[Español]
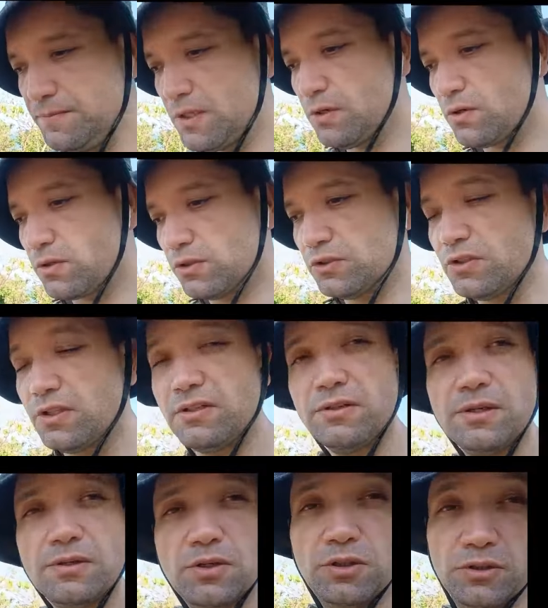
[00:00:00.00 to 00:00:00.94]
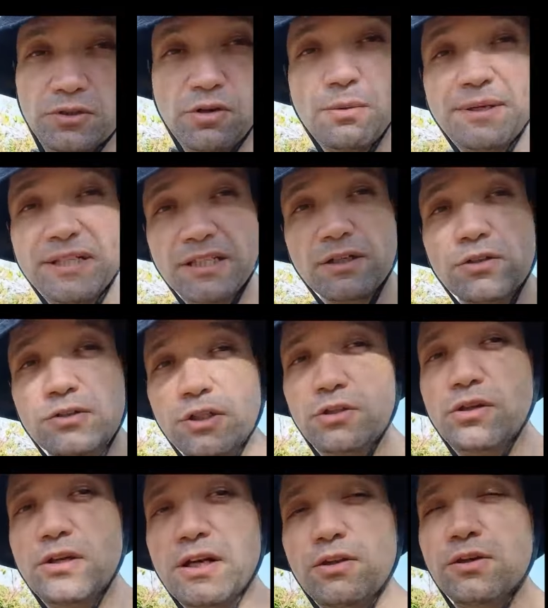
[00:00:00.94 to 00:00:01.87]
o continuamente
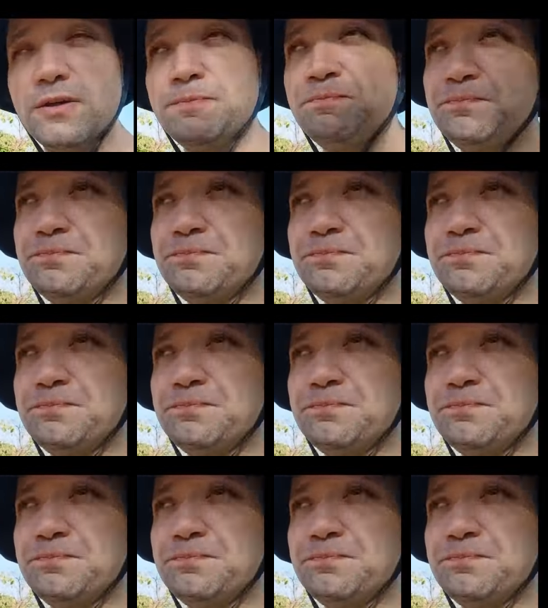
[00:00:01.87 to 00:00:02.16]
condicionado